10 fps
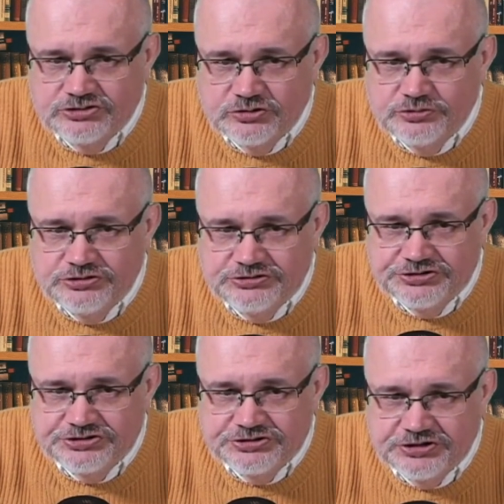
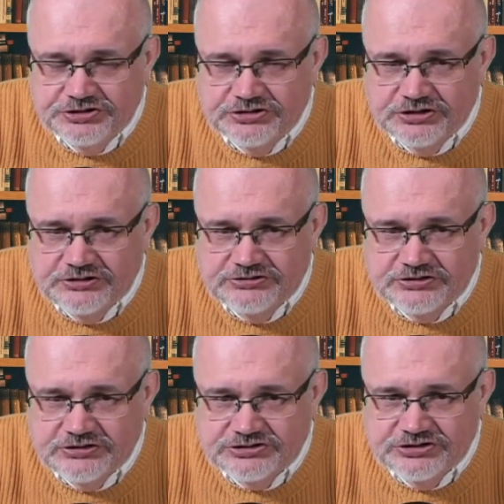коммунистический Китай,
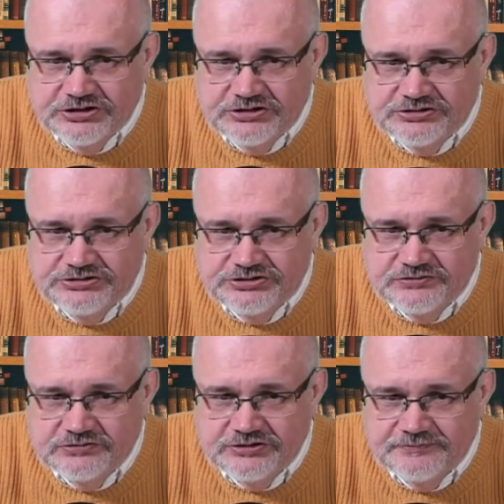страшный,
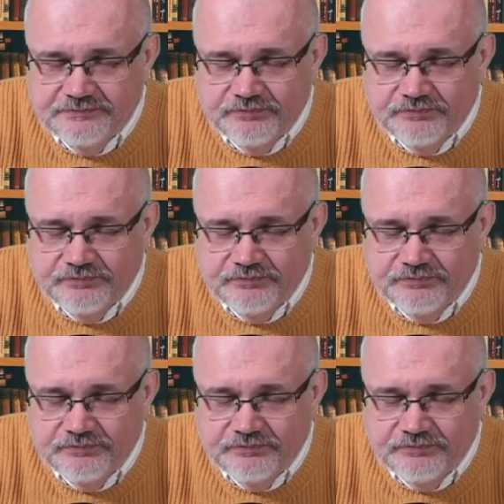агрессивный,